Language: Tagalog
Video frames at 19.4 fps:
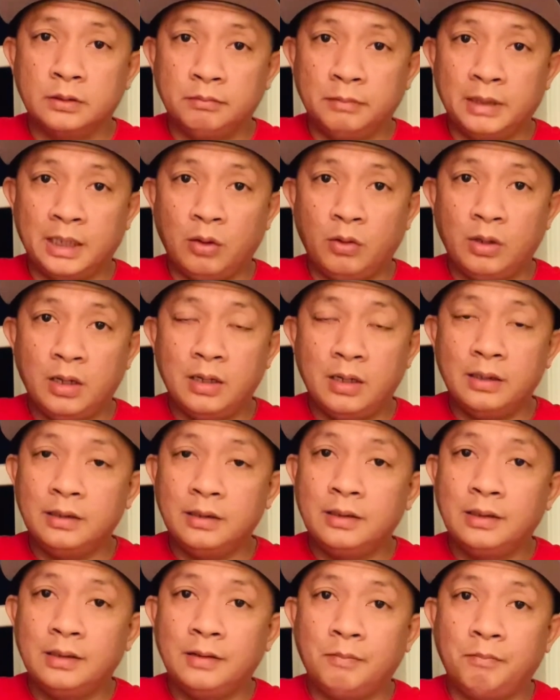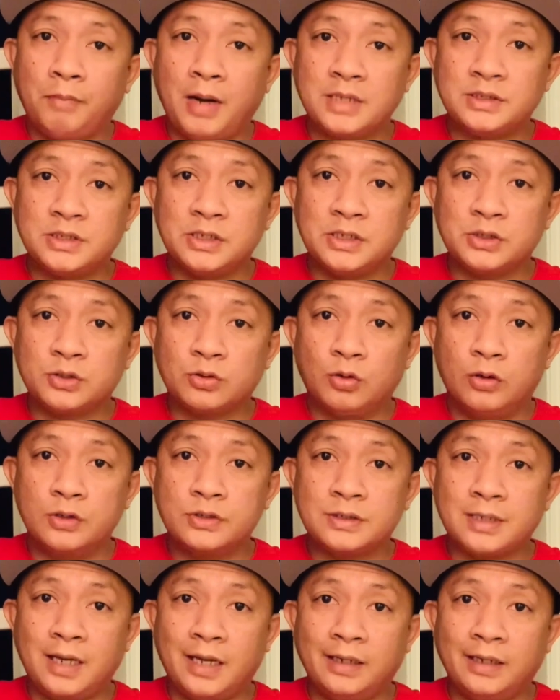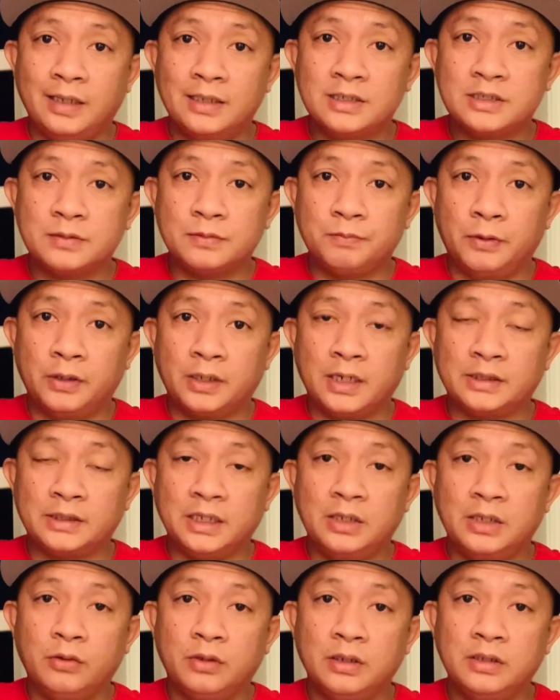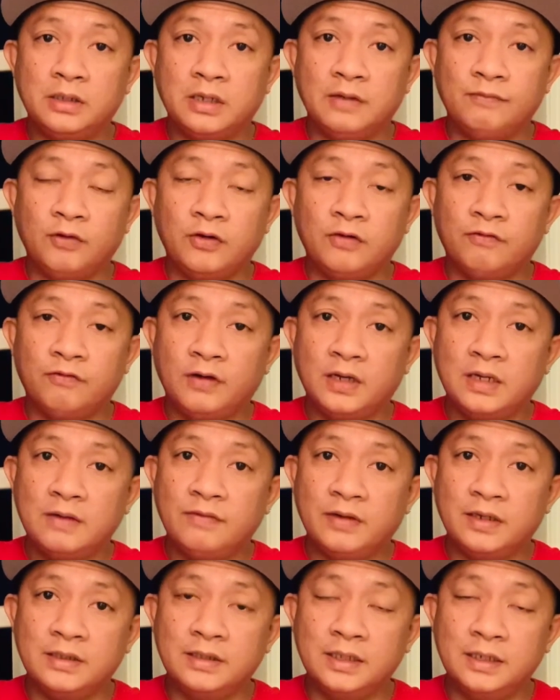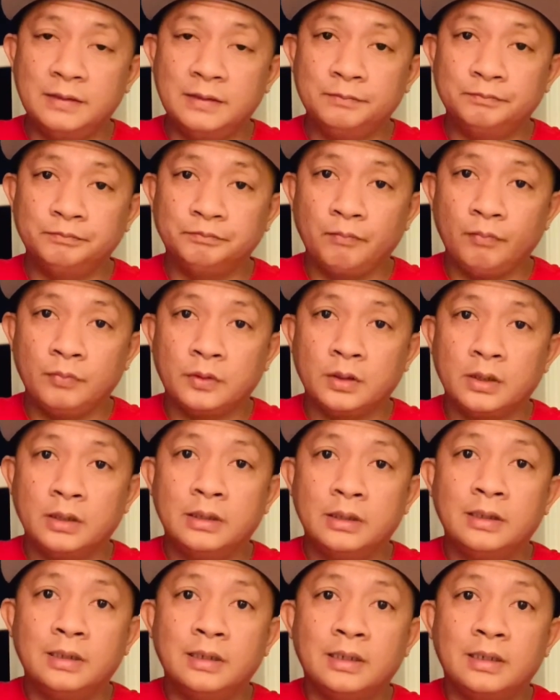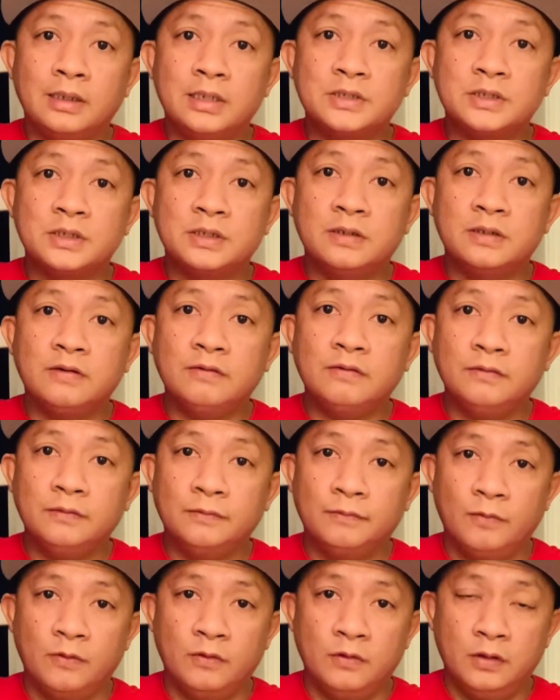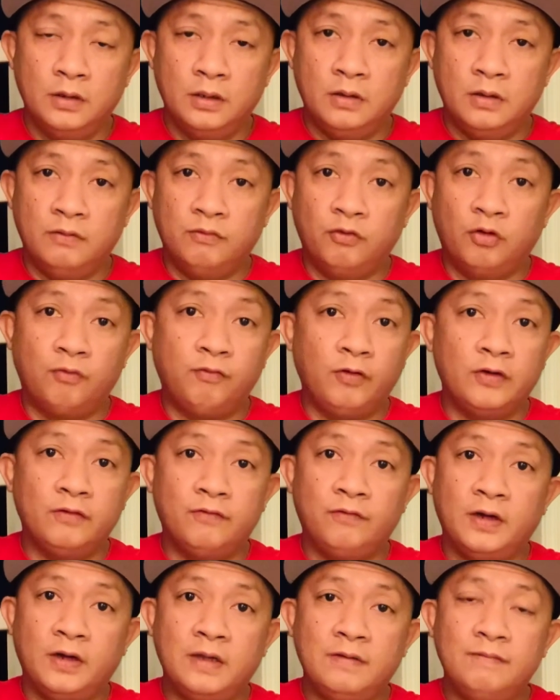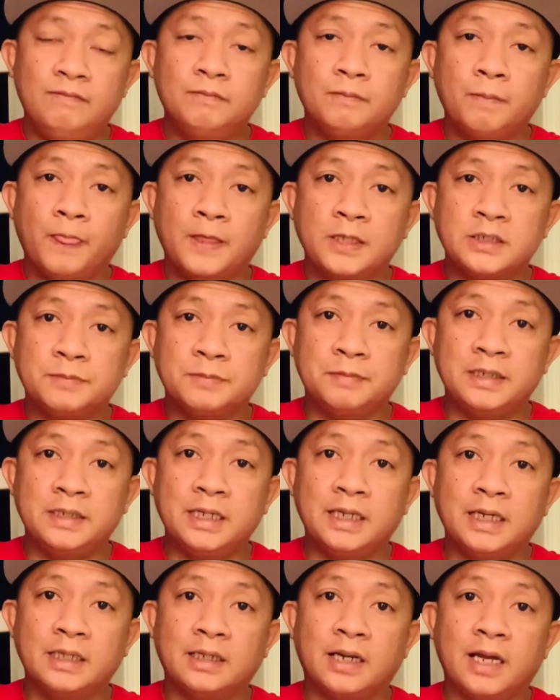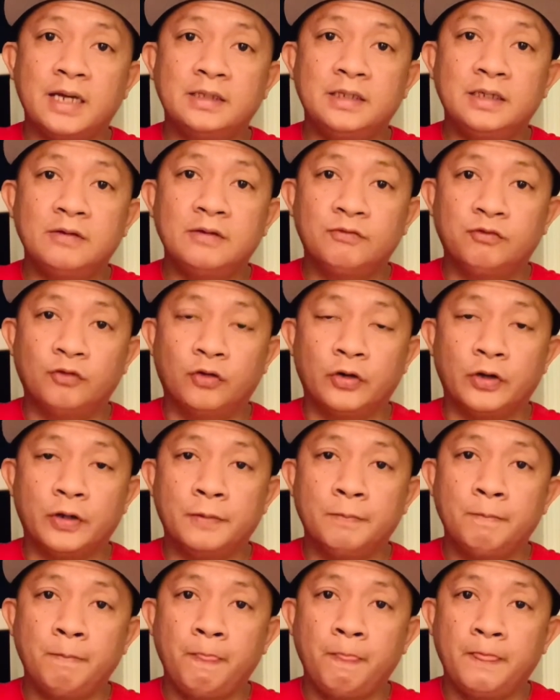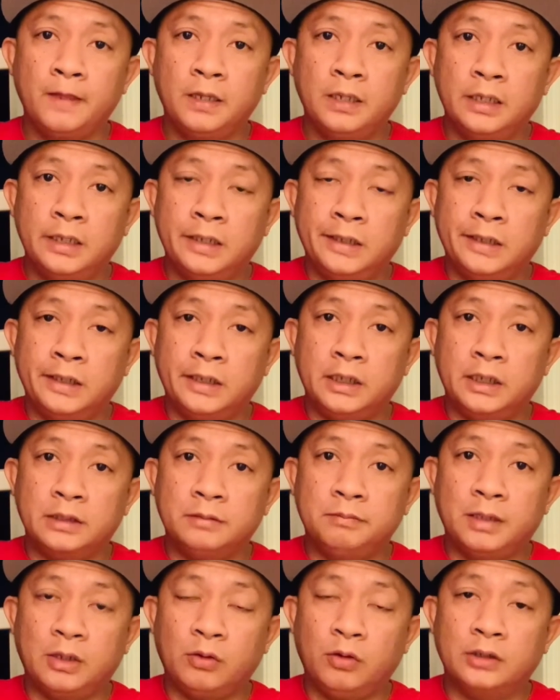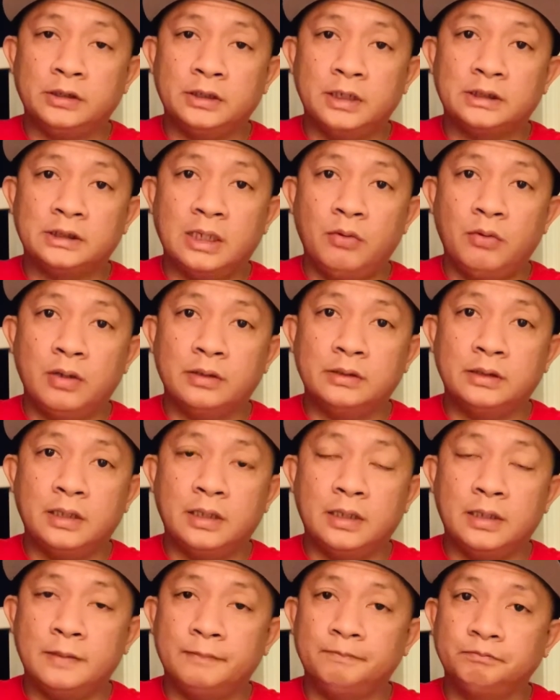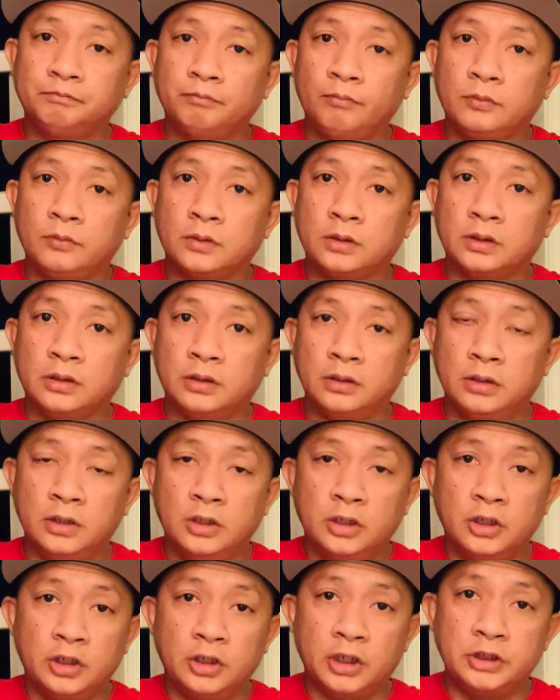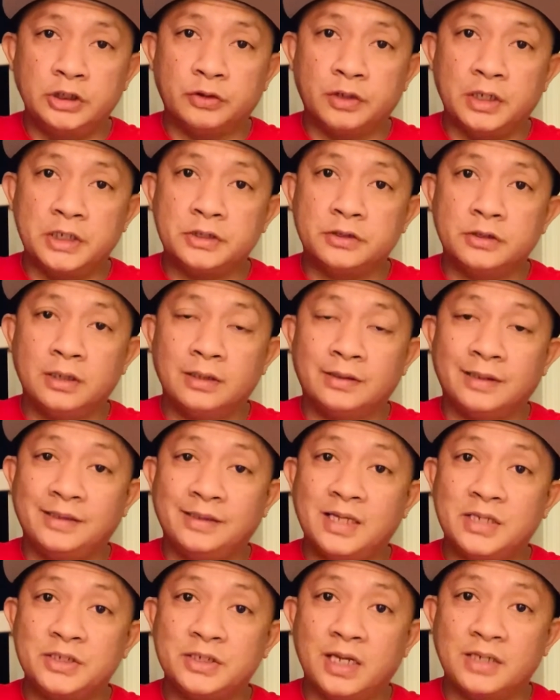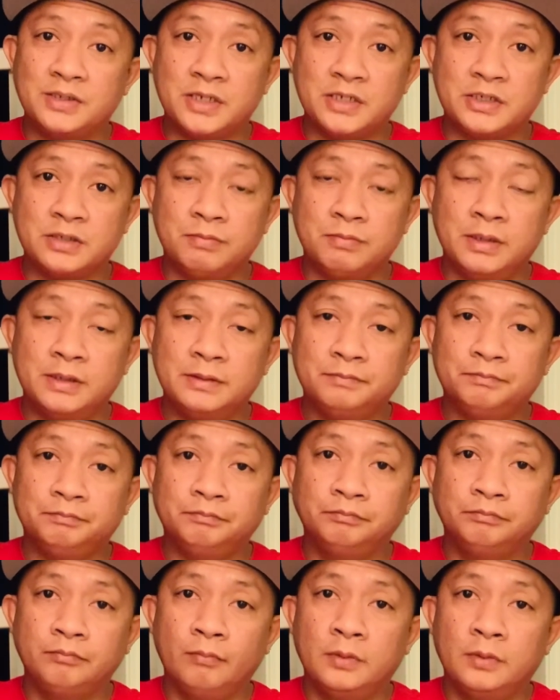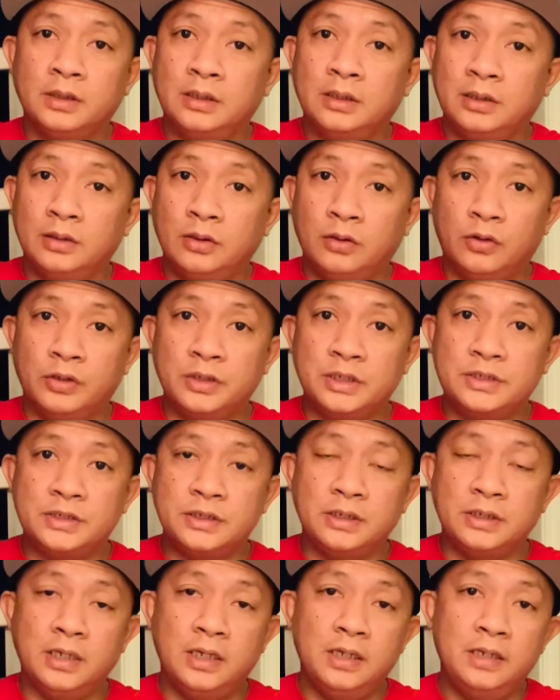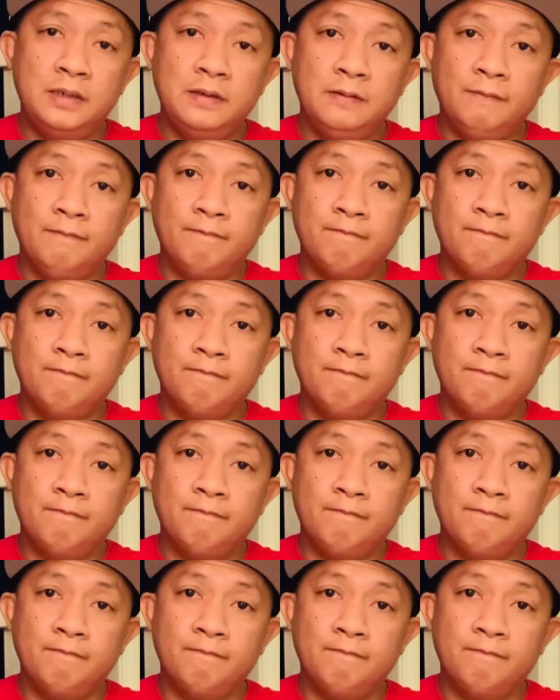Meron kang passing scores sa IELTS per category 3.5 reading, listening 4.5, speaking and writing 4. And meron kang tinatawag na educational credential assessment or ECA,